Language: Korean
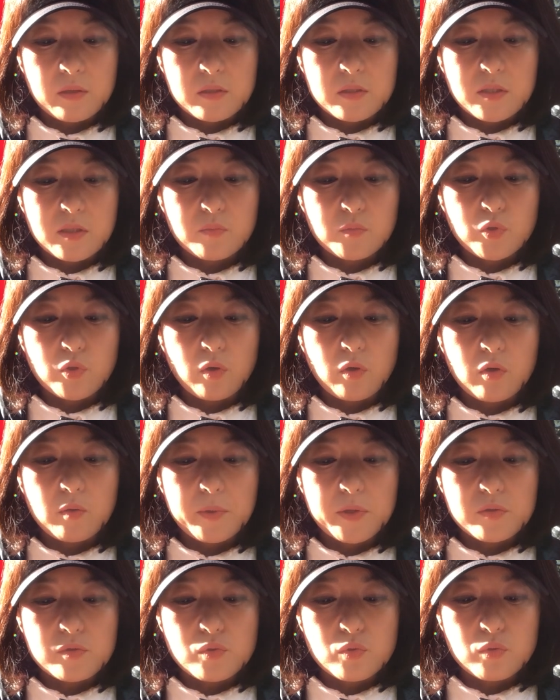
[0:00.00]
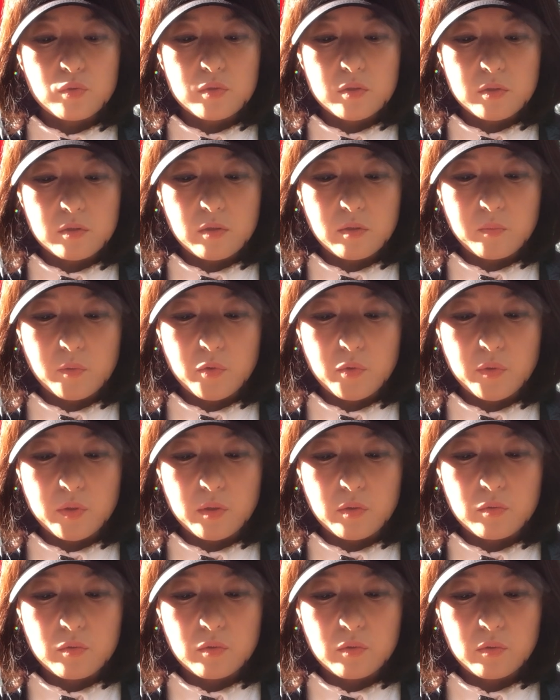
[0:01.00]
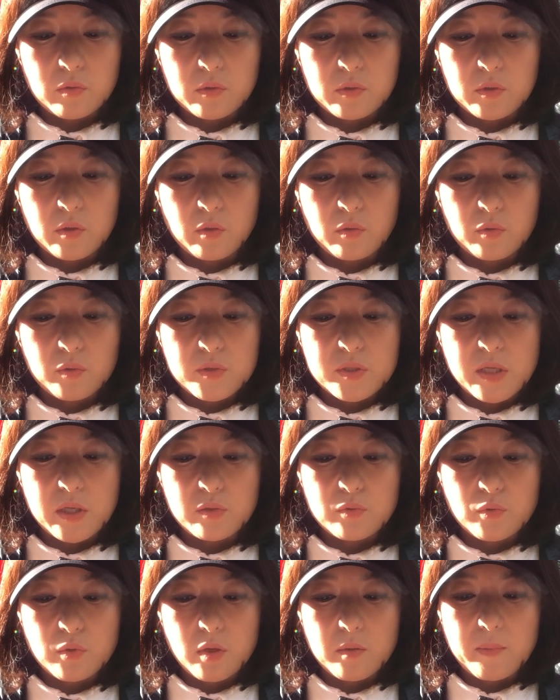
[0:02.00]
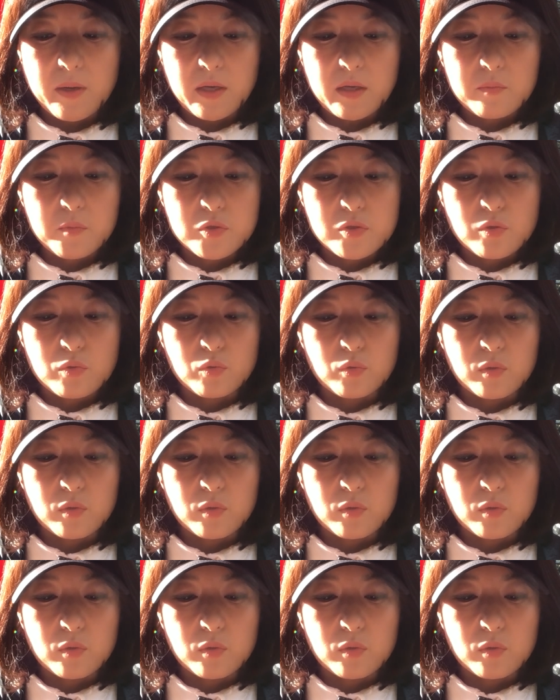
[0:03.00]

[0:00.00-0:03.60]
지금도 영어 방송 즐겨보고 있고 영어로 자유롭게 말하면서